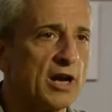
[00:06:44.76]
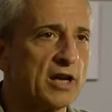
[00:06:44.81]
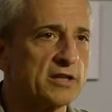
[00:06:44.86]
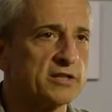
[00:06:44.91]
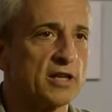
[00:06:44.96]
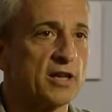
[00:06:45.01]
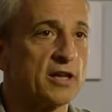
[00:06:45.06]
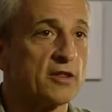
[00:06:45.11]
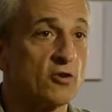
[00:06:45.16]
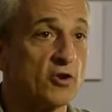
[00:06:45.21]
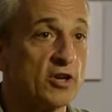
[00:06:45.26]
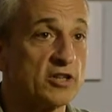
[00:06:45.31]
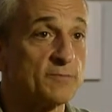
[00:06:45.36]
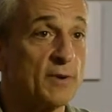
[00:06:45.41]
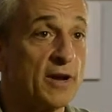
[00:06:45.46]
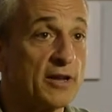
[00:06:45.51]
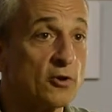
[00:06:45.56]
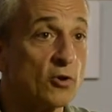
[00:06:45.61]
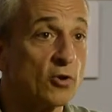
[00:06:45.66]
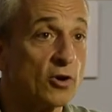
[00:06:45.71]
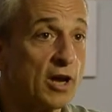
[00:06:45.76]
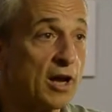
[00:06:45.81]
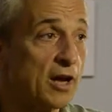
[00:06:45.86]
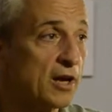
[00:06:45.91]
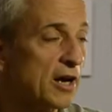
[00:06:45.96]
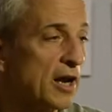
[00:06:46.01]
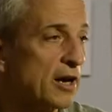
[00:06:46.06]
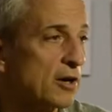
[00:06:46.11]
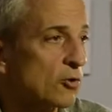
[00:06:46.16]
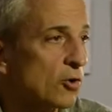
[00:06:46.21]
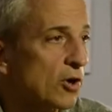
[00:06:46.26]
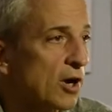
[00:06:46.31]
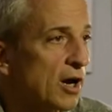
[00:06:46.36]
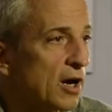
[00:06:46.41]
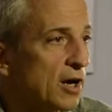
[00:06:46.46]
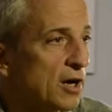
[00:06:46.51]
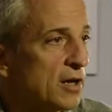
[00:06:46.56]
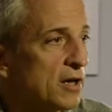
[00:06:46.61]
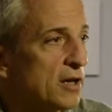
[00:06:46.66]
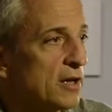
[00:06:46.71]
la selección española, la
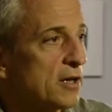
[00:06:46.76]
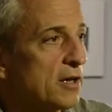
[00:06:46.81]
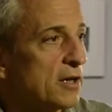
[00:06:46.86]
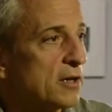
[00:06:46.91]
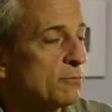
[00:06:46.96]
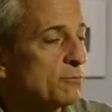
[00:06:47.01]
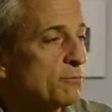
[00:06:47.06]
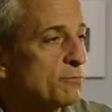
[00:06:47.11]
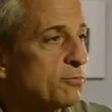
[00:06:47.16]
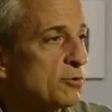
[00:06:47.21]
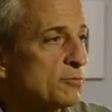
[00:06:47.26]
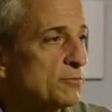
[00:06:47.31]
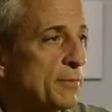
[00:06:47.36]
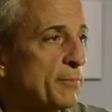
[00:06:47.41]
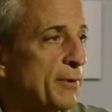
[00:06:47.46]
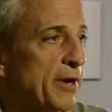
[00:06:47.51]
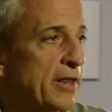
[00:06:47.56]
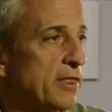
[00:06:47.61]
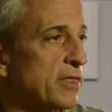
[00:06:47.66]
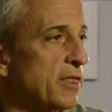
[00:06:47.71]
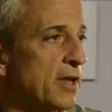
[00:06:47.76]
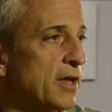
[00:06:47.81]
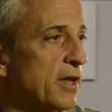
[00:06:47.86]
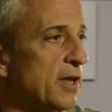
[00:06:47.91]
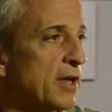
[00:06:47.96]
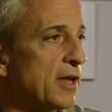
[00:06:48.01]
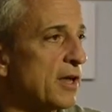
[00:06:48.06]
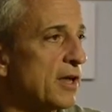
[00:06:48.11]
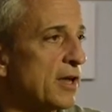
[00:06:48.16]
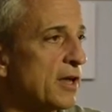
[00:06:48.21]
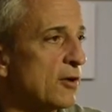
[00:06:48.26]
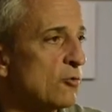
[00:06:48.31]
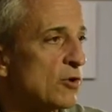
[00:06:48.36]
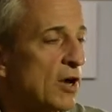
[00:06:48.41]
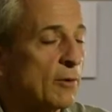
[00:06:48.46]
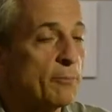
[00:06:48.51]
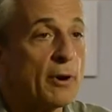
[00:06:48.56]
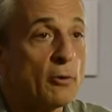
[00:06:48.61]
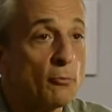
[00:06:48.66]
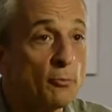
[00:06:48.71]
roja, pues me parece
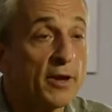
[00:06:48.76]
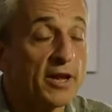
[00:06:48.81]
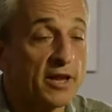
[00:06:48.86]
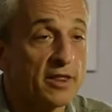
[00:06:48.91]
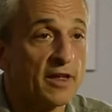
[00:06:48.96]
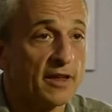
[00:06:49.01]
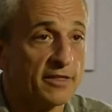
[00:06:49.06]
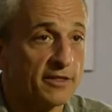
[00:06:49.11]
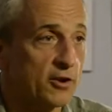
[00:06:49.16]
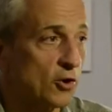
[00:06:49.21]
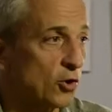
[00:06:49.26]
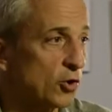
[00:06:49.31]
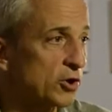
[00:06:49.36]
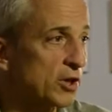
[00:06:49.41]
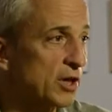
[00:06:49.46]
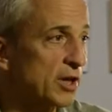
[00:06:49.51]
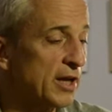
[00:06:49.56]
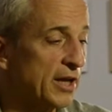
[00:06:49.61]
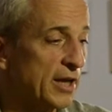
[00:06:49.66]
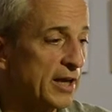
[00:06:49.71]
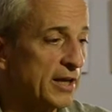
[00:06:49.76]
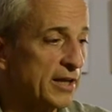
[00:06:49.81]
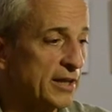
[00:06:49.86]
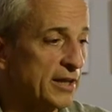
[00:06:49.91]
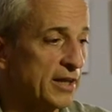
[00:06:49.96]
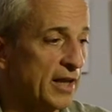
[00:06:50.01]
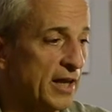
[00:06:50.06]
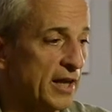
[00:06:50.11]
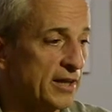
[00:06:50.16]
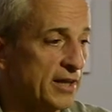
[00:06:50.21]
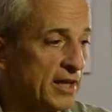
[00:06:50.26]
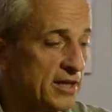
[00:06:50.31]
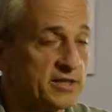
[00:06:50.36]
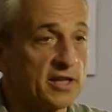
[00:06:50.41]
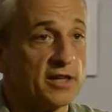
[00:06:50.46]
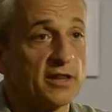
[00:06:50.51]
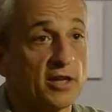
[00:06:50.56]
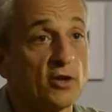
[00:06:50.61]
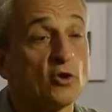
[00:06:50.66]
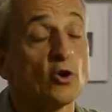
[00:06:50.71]
una pauperización del
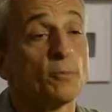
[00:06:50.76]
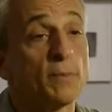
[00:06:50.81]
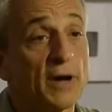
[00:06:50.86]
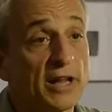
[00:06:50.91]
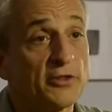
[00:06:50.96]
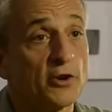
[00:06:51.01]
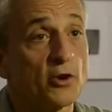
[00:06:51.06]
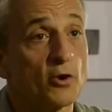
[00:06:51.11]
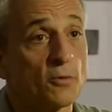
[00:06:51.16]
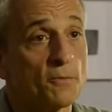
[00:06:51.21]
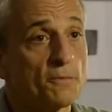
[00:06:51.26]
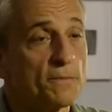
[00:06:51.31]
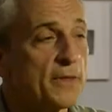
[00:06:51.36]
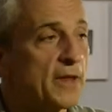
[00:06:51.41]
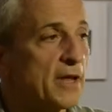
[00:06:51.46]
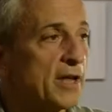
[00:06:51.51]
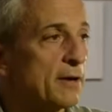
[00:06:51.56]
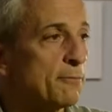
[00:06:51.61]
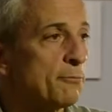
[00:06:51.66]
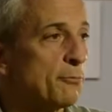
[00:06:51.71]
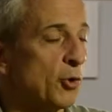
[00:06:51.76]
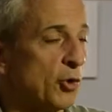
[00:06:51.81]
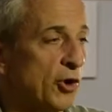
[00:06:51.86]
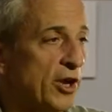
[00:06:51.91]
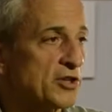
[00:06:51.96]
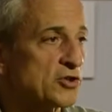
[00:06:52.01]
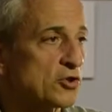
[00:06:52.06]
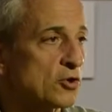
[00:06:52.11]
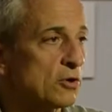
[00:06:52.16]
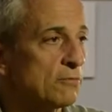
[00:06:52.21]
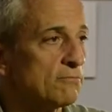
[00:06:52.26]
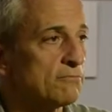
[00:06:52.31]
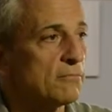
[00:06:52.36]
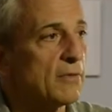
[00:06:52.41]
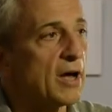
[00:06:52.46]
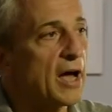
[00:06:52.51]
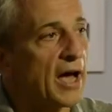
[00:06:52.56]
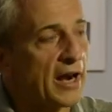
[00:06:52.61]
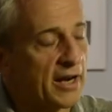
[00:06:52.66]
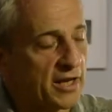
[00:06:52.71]
sentido patrio. Por eso,
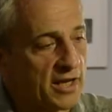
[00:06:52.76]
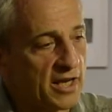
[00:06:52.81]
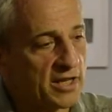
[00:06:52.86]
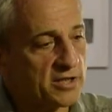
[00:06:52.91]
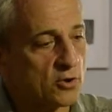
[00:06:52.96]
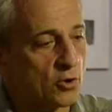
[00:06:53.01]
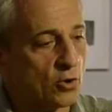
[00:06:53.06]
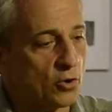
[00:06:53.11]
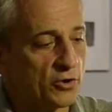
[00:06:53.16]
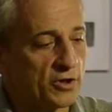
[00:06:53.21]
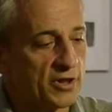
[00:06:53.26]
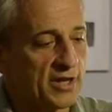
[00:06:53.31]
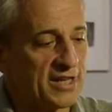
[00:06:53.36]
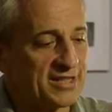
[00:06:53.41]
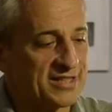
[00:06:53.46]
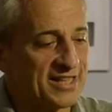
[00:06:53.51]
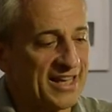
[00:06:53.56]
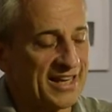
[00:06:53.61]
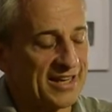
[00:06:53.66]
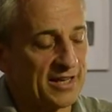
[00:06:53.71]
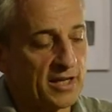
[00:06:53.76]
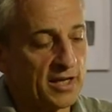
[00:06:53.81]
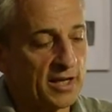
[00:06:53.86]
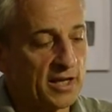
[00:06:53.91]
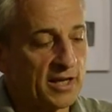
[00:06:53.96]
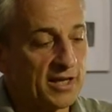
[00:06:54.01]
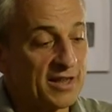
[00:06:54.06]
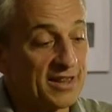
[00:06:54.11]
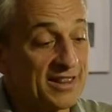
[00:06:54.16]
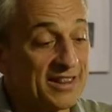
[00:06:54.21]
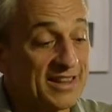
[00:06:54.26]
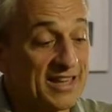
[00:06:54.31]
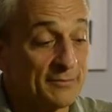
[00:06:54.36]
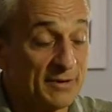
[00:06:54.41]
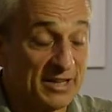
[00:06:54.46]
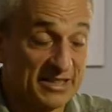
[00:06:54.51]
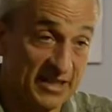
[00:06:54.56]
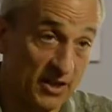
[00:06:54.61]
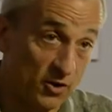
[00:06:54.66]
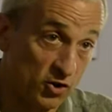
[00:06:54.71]
a riesgo de ser
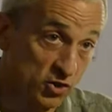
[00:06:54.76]
demasiado